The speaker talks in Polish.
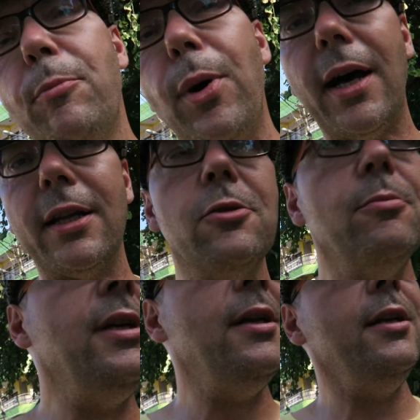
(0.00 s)
Bardzo
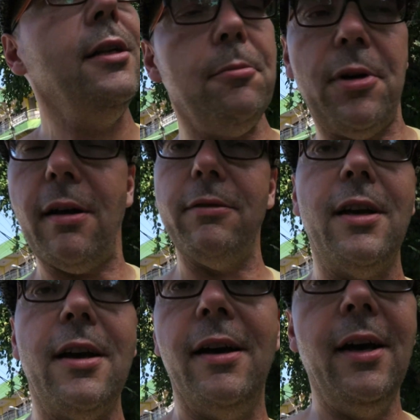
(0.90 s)
mili,
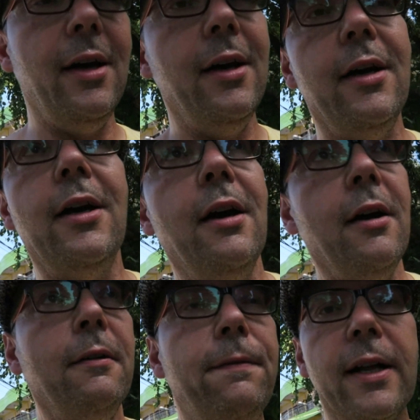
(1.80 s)
naprawdę
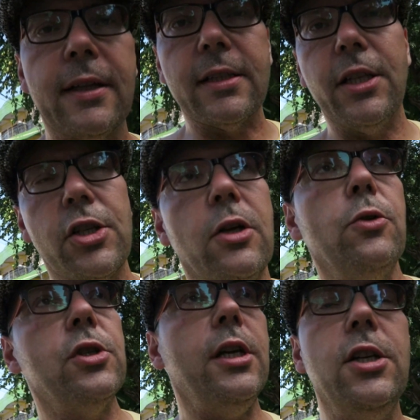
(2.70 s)
fantastyczni
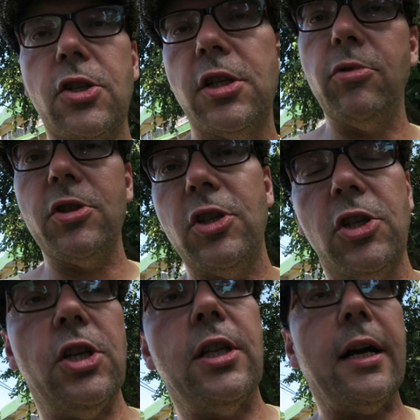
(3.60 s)
ludzie. Idziesz, nie
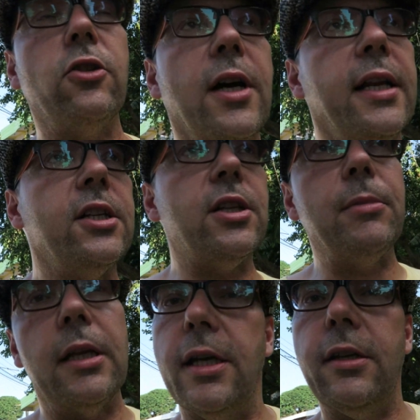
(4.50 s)
możecie się i tak dogadać,
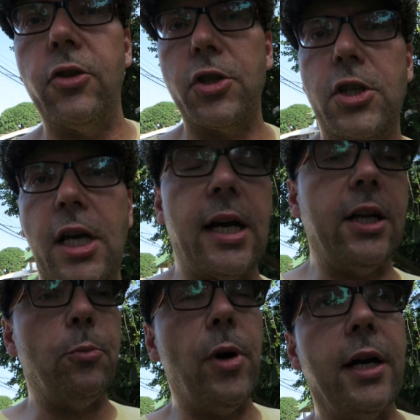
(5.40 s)
tam ten jeden troszeczkę
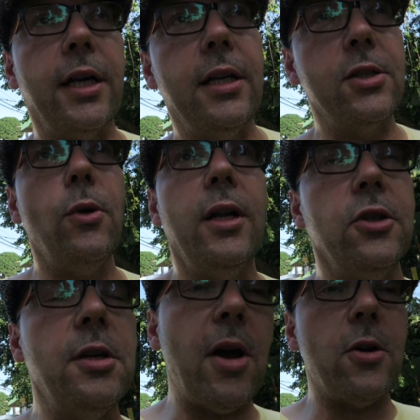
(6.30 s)
gadał po angielsku, ale
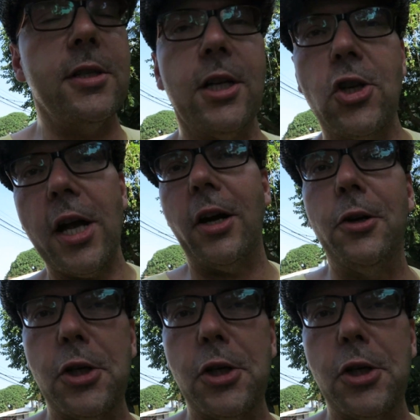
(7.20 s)
to nie miało znaczenia.